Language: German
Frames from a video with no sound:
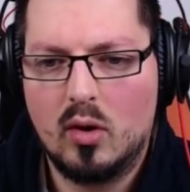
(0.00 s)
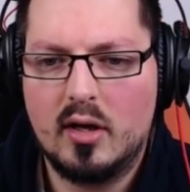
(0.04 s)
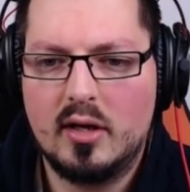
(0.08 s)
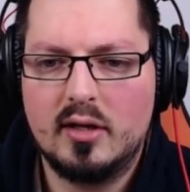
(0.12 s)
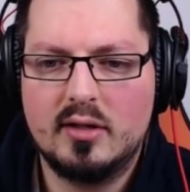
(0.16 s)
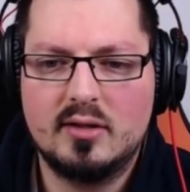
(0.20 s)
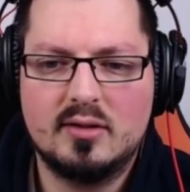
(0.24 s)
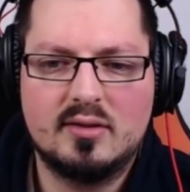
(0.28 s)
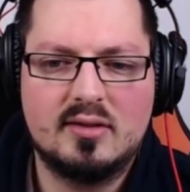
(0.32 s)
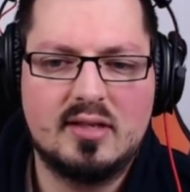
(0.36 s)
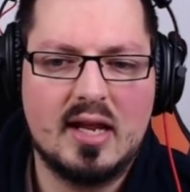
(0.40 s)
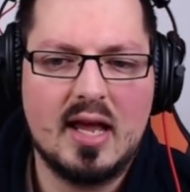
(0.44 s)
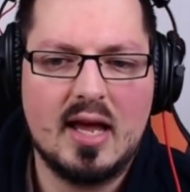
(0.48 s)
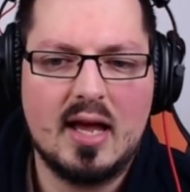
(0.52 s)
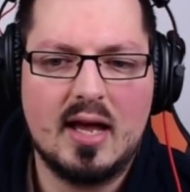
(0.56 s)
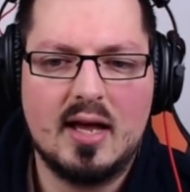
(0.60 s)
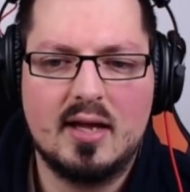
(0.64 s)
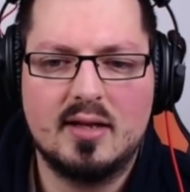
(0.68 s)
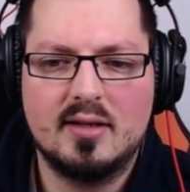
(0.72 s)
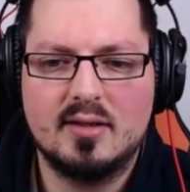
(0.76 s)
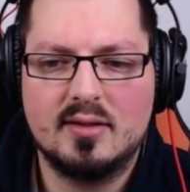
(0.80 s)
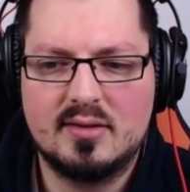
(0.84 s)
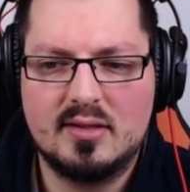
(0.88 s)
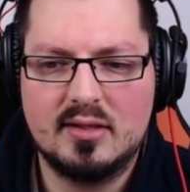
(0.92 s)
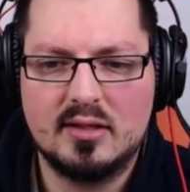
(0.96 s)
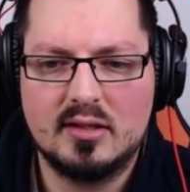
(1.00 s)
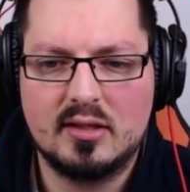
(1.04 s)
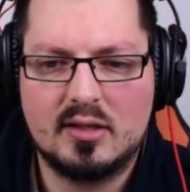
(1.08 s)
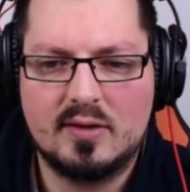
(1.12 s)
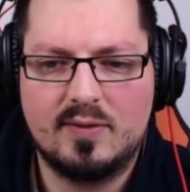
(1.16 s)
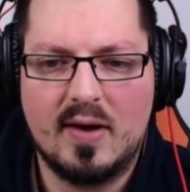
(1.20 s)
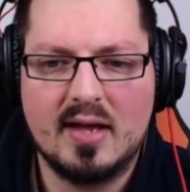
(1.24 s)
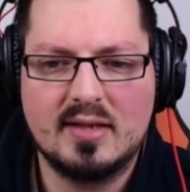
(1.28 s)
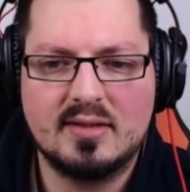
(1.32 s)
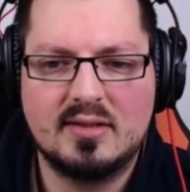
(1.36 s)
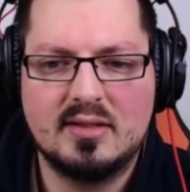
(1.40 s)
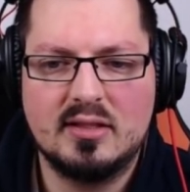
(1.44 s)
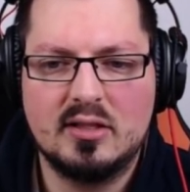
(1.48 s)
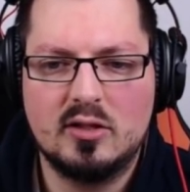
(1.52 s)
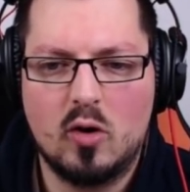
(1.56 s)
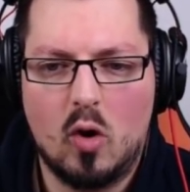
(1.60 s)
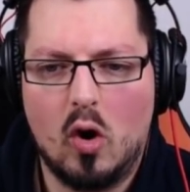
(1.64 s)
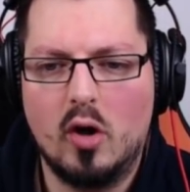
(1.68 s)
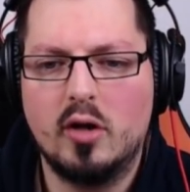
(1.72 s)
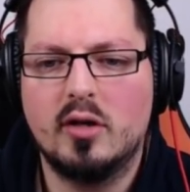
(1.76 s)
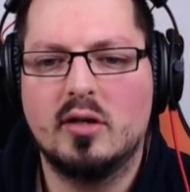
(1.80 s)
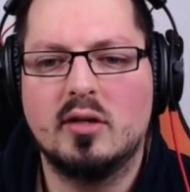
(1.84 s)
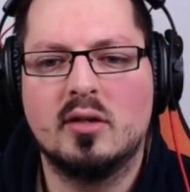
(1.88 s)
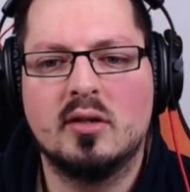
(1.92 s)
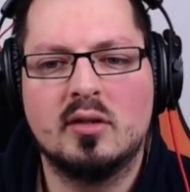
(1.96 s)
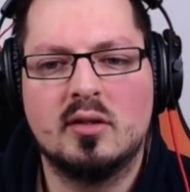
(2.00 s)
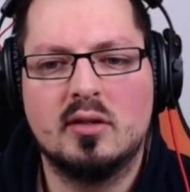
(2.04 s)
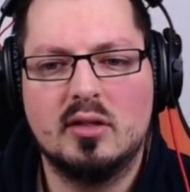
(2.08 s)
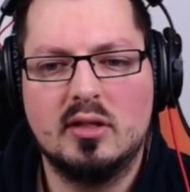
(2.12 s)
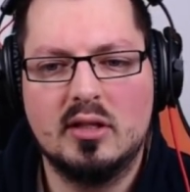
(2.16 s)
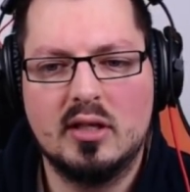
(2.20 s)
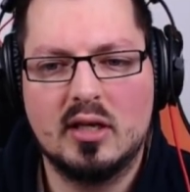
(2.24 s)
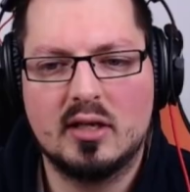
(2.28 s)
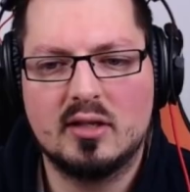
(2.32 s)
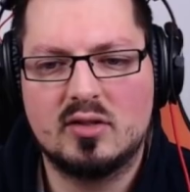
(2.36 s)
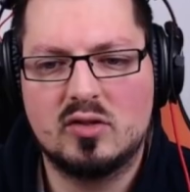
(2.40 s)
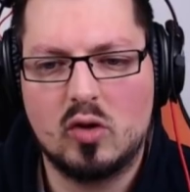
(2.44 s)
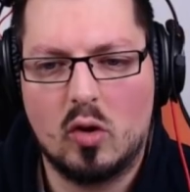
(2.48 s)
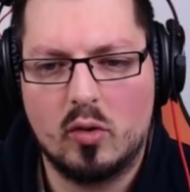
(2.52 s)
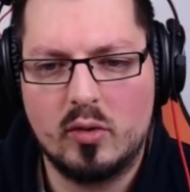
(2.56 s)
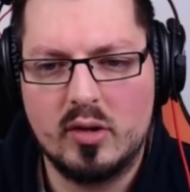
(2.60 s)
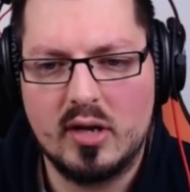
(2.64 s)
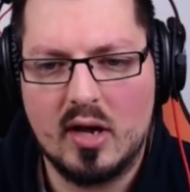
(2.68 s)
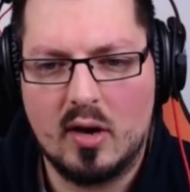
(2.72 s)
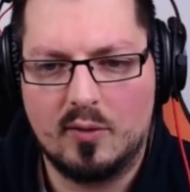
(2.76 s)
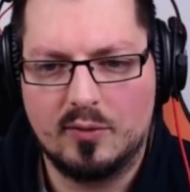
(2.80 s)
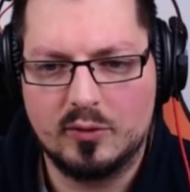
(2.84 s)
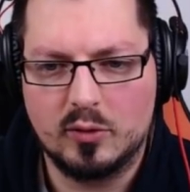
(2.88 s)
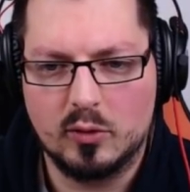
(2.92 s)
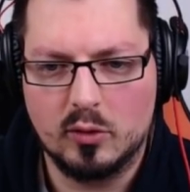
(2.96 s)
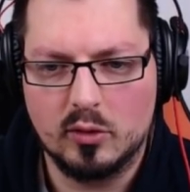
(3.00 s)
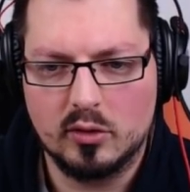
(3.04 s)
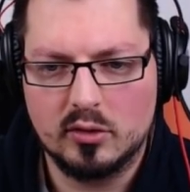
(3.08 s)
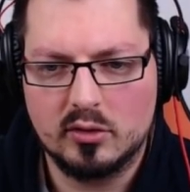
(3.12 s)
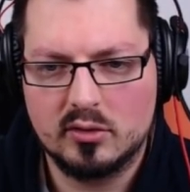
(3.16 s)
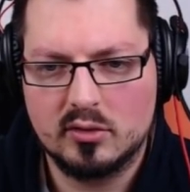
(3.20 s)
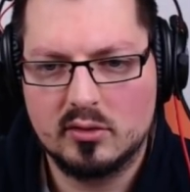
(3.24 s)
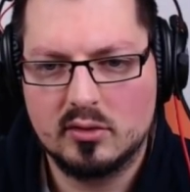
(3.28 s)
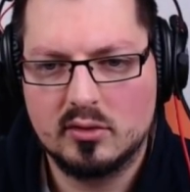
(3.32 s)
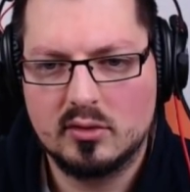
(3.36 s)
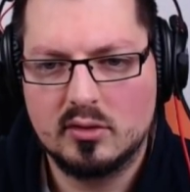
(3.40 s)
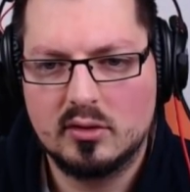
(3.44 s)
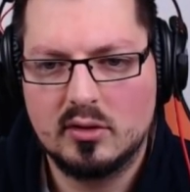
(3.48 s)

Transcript: der quasi Leuten ihre Story aufdrückt.